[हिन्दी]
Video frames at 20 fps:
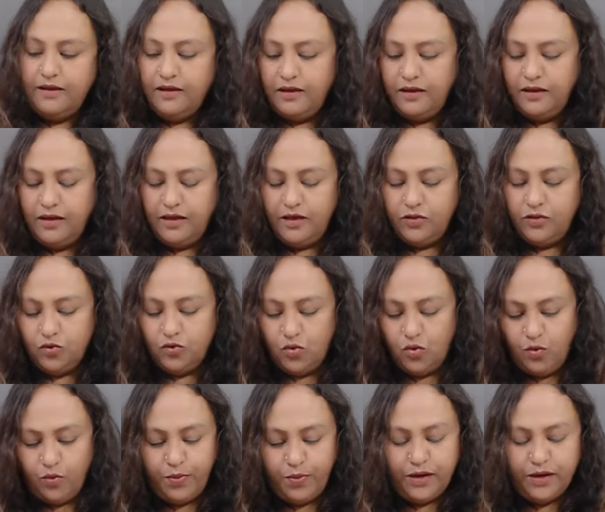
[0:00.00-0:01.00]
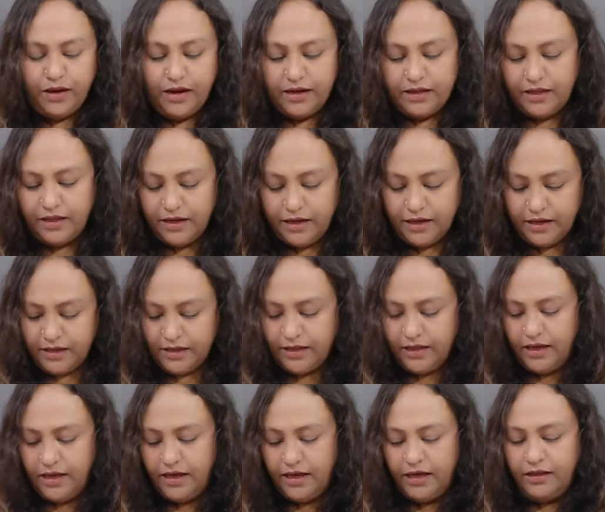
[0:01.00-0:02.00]
ये इसको ओपन करते करते
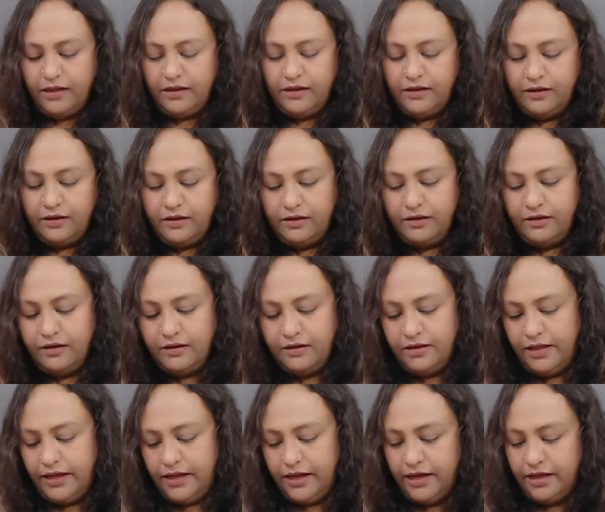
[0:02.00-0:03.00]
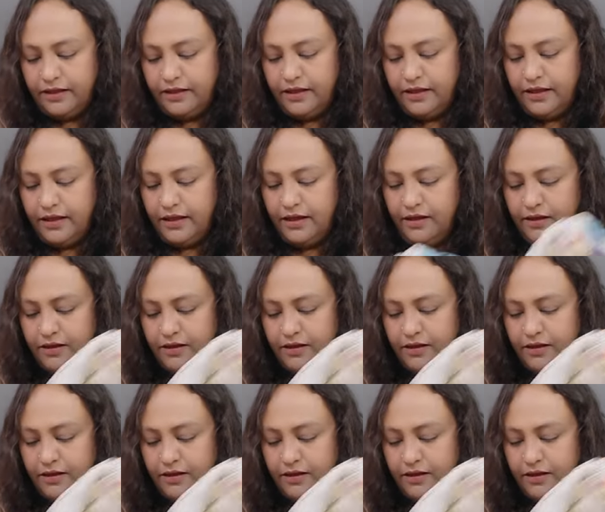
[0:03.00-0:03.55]
आ, देख लेते हैं